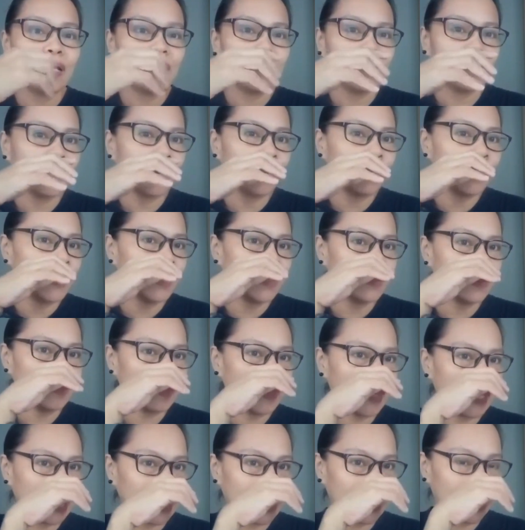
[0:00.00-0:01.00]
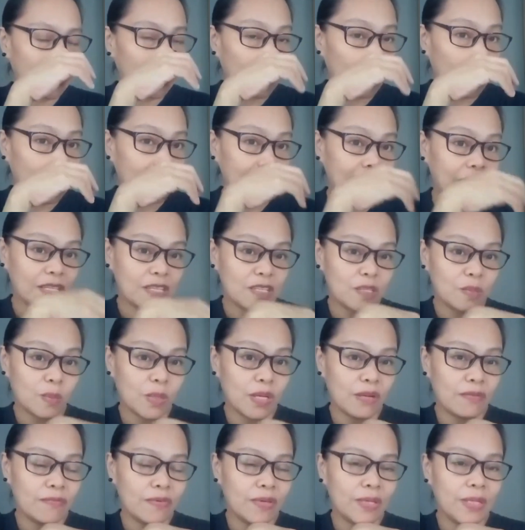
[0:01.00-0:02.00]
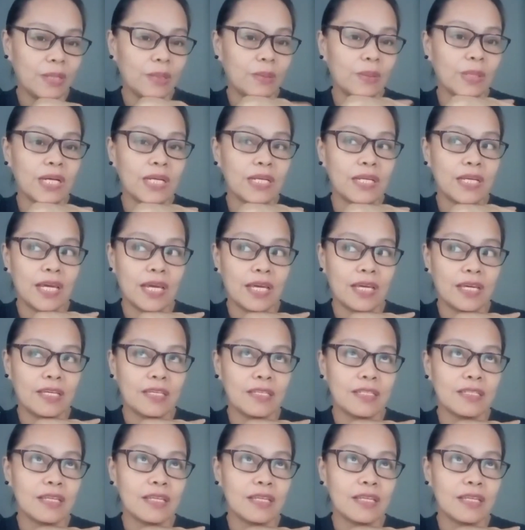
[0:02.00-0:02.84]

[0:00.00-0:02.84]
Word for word: Nag-upload pa rin ako at least one video a day.